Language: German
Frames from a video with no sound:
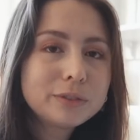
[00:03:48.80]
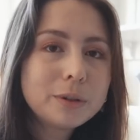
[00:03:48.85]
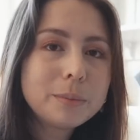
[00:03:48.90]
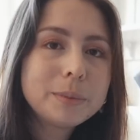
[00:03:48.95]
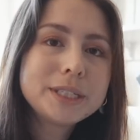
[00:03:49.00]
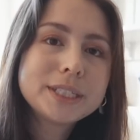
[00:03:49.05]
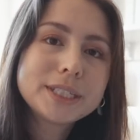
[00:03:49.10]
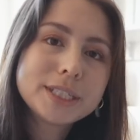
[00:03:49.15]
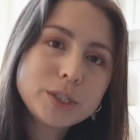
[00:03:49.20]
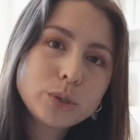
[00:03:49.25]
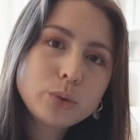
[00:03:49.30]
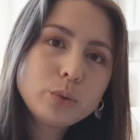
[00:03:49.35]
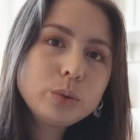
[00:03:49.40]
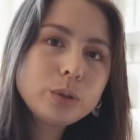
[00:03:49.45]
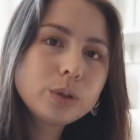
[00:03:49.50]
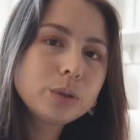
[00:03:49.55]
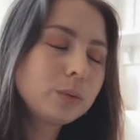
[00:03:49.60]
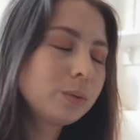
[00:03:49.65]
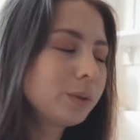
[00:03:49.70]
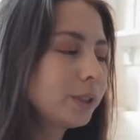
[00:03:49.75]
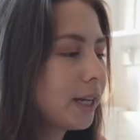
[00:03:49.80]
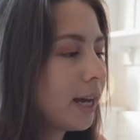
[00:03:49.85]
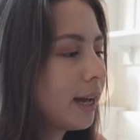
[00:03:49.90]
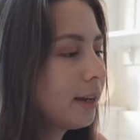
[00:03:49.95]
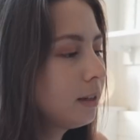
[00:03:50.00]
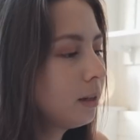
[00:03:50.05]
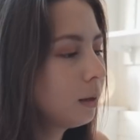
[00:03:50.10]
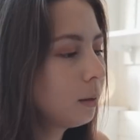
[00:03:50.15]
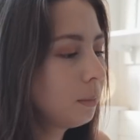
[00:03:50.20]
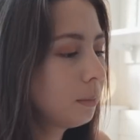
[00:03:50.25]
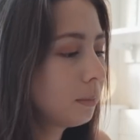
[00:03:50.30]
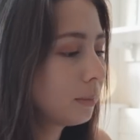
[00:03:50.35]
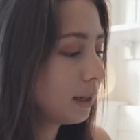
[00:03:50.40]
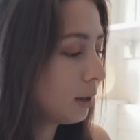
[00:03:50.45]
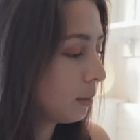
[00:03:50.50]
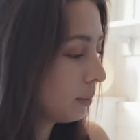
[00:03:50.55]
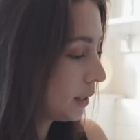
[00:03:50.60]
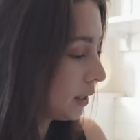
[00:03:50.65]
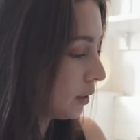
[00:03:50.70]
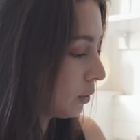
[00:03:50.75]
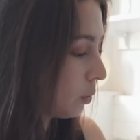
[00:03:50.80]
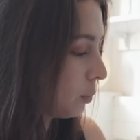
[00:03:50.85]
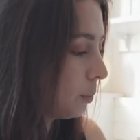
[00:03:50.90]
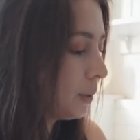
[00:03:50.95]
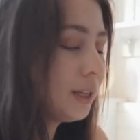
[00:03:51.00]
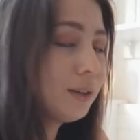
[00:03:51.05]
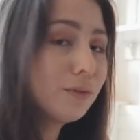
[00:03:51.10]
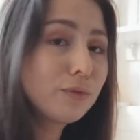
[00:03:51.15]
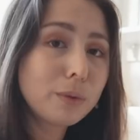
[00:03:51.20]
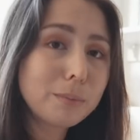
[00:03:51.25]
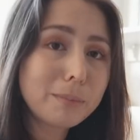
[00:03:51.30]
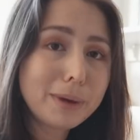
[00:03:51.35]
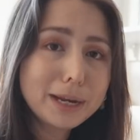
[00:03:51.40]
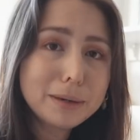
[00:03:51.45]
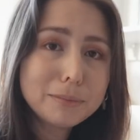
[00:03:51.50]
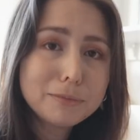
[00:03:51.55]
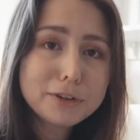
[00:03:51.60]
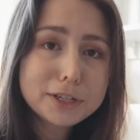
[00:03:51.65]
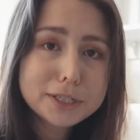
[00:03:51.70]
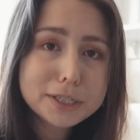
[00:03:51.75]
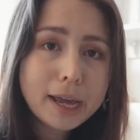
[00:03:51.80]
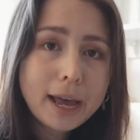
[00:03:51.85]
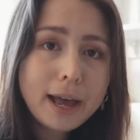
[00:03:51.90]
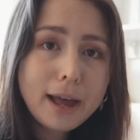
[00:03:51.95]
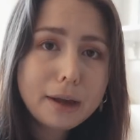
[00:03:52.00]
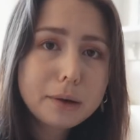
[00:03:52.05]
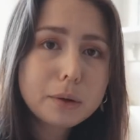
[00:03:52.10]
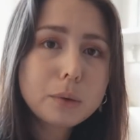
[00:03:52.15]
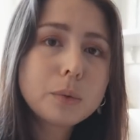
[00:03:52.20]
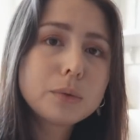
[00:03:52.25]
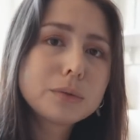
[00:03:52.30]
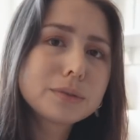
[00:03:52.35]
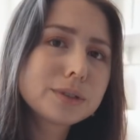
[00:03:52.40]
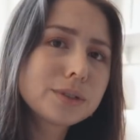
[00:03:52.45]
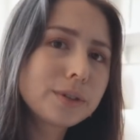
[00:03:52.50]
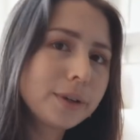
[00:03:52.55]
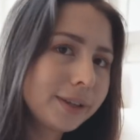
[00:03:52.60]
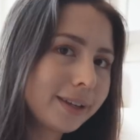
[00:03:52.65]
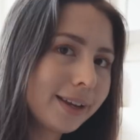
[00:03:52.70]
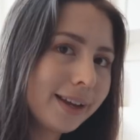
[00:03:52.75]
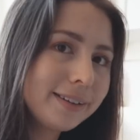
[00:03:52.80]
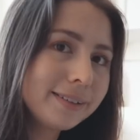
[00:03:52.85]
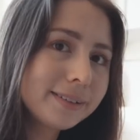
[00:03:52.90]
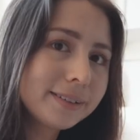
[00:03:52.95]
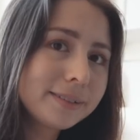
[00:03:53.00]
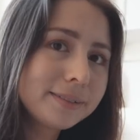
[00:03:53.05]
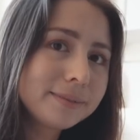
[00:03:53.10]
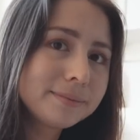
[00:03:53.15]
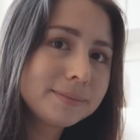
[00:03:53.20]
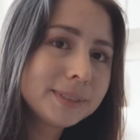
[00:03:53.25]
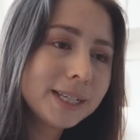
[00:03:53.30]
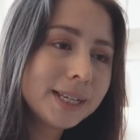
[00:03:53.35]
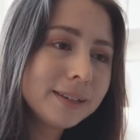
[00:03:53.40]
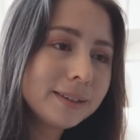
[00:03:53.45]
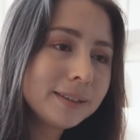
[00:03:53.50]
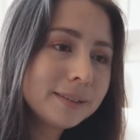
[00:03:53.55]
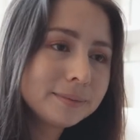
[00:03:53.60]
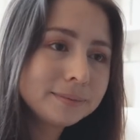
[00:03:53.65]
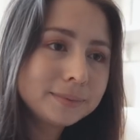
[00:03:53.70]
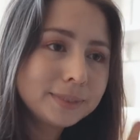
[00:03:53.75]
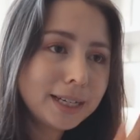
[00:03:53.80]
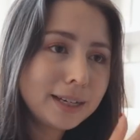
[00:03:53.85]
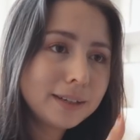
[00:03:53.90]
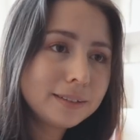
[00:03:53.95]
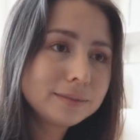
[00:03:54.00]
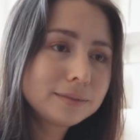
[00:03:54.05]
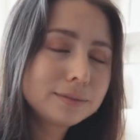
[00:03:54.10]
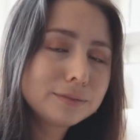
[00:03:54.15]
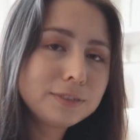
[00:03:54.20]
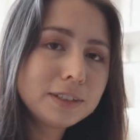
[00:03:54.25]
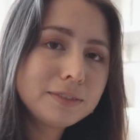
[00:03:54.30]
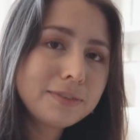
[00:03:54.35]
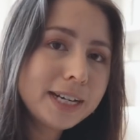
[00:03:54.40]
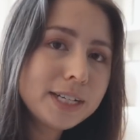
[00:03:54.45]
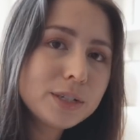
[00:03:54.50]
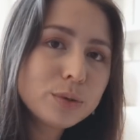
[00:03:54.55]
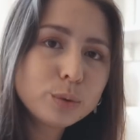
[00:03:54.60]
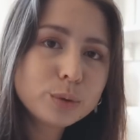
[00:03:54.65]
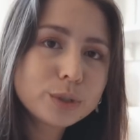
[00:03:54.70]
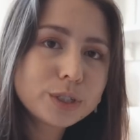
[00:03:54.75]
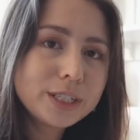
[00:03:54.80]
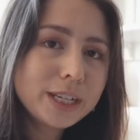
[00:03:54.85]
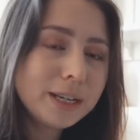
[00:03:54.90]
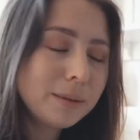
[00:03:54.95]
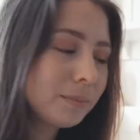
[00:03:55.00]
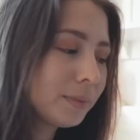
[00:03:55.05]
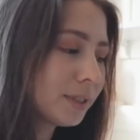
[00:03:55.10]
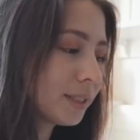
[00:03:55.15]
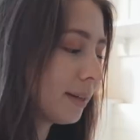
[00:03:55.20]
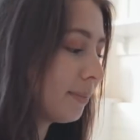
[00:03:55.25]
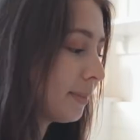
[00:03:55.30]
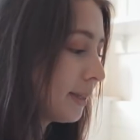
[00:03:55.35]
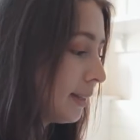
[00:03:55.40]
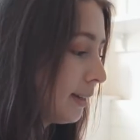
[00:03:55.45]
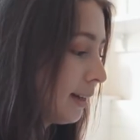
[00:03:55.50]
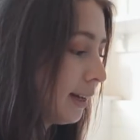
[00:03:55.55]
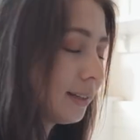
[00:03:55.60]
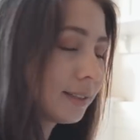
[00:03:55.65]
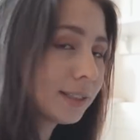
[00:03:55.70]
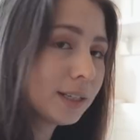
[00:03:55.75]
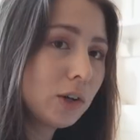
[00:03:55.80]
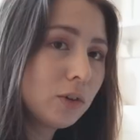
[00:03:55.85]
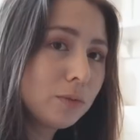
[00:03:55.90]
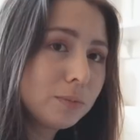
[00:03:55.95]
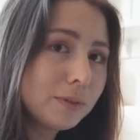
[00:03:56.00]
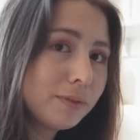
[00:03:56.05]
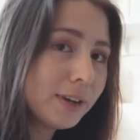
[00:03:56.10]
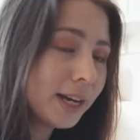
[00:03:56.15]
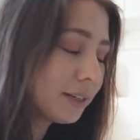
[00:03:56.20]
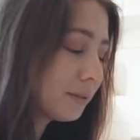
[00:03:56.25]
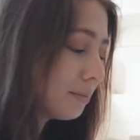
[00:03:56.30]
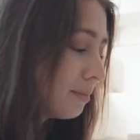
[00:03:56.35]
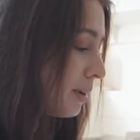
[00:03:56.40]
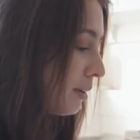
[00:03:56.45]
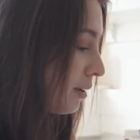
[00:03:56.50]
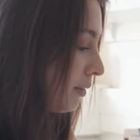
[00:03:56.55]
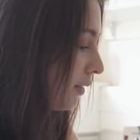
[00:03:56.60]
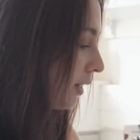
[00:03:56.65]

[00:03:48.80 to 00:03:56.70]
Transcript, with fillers: vom Institut, unter anderem, glaube ich, eine Kopie von meinem Vertrag und solche anderen ja, Verwaltungsthemen. Das habe ich hier alles aufbewahrt, mehr oder